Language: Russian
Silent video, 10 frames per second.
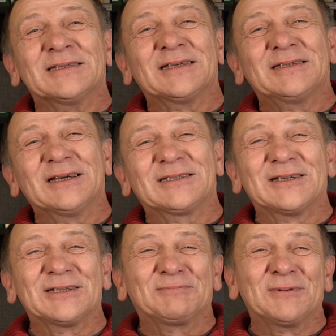
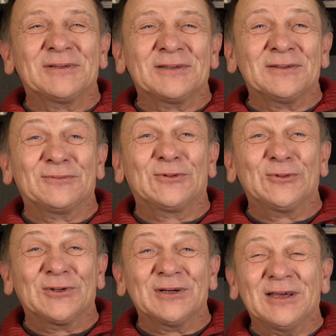садятся, расп... и
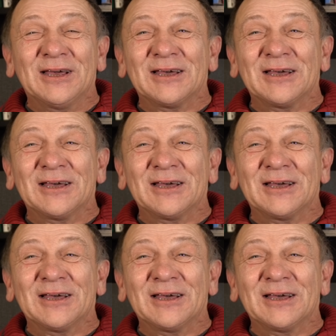вдруг